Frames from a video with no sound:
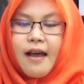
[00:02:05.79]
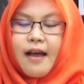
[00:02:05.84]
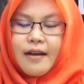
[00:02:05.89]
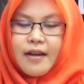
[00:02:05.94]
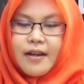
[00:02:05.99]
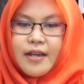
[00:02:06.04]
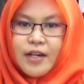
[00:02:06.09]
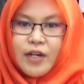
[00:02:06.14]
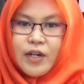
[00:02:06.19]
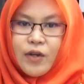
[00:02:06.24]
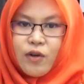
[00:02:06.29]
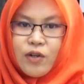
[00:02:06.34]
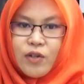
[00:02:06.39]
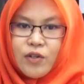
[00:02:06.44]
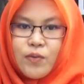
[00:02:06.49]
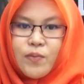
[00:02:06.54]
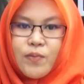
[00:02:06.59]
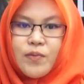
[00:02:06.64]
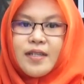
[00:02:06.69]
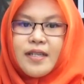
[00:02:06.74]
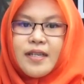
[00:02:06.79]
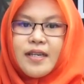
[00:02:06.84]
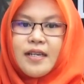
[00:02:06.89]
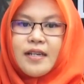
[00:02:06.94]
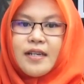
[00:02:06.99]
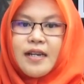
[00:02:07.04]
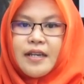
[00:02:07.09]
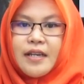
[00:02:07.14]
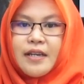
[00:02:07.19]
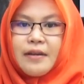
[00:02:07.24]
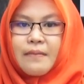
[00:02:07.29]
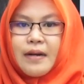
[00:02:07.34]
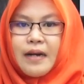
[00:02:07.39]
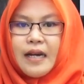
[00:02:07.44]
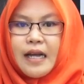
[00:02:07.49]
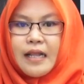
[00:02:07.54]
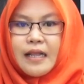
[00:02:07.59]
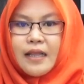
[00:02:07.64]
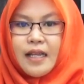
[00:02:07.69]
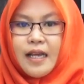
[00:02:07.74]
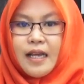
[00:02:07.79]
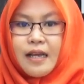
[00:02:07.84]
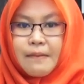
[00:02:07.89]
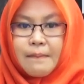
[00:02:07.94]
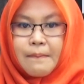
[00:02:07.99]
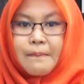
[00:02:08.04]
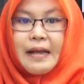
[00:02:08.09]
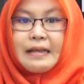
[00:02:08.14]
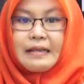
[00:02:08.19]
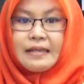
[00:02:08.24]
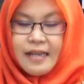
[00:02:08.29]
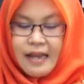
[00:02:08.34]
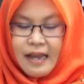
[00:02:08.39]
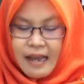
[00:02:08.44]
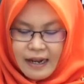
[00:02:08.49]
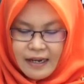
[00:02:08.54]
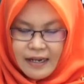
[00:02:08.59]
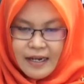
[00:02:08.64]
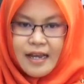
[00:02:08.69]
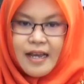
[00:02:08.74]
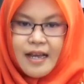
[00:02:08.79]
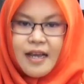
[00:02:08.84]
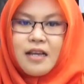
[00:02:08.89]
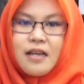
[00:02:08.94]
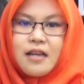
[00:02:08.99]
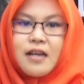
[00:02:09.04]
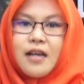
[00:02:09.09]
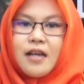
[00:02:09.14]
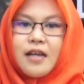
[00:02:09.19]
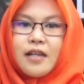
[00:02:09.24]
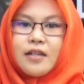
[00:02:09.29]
ada yang dikonsumsi daging bekantan masih ada.